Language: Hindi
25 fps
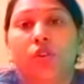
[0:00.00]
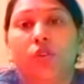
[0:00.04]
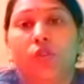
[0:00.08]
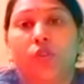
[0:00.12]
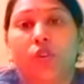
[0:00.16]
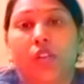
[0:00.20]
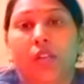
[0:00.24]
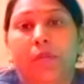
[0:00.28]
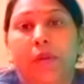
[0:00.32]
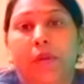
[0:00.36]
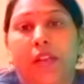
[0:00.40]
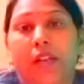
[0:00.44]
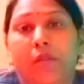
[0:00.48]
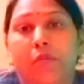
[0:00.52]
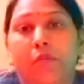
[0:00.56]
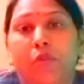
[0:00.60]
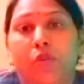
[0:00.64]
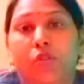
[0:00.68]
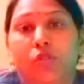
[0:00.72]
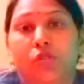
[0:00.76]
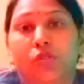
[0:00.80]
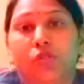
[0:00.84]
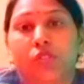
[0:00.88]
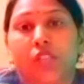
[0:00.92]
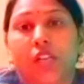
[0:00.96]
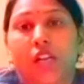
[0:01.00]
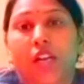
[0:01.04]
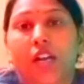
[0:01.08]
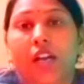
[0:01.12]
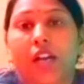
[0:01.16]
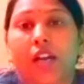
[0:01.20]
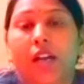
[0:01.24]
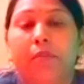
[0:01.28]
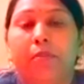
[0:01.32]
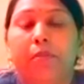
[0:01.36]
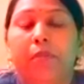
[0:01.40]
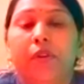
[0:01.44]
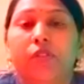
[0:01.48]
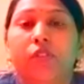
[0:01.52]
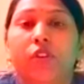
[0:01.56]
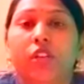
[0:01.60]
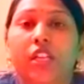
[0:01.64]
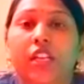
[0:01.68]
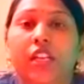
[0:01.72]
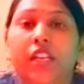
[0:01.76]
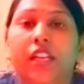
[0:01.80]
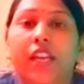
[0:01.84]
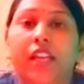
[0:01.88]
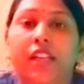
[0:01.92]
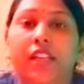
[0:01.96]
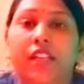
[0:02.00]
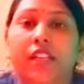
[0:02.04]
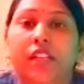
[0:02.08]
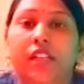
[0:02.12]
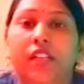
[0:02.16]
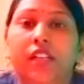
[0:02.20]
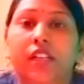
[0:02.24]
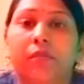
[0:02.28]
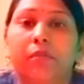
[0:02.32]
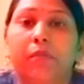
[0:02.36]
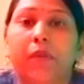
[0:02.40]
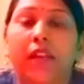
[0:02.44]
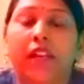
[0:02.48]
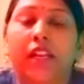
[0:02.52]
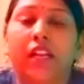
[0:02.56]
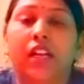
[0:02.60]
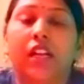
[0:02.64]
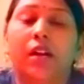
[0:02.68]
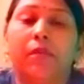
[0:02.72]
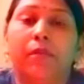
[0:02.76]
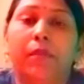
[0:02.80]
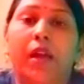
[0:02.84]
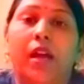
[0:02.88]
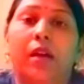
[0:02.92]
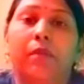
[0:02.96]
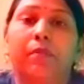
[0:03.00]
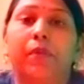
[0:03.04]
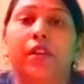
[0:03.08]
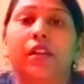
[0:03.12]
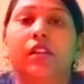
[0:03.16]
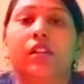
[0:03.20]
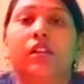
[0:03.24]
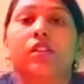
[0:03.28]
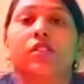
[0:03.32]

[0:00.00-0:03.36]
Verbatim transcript: उन्हें मैंने बहुत कुछ कहा अब भी वो ये कह रही हैं मैंने कहा मैं आपकी